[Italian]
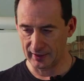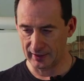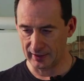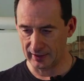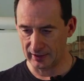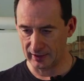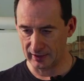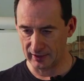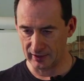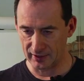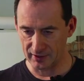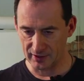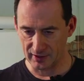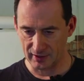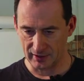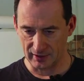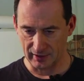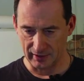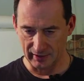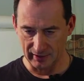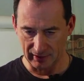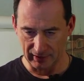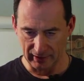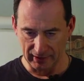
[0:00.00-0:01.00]
e il
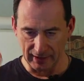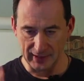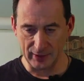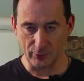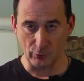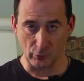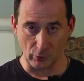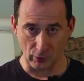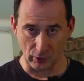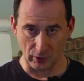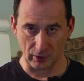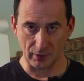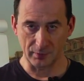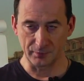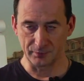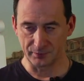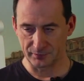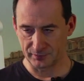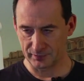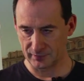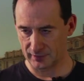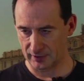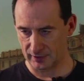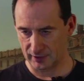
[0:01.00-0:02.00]
eh, liquore
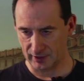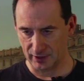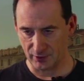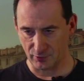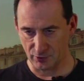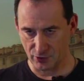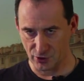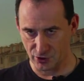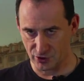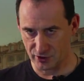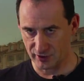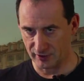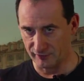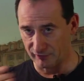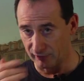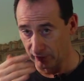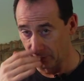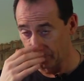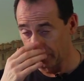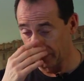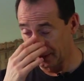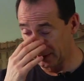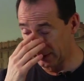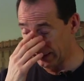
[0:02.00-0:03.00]
liquido
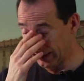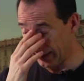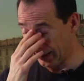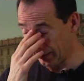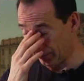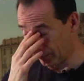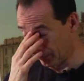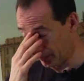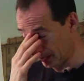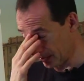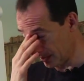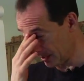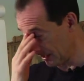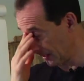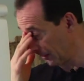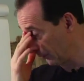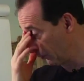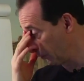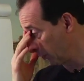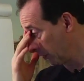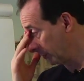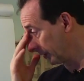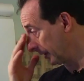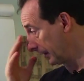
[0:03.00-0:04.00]
cefalorachidiano è
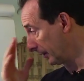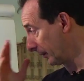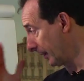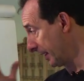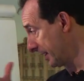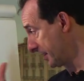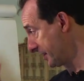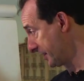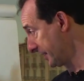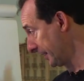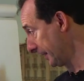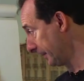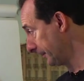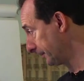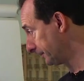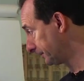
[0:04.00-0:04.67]
uno di questi.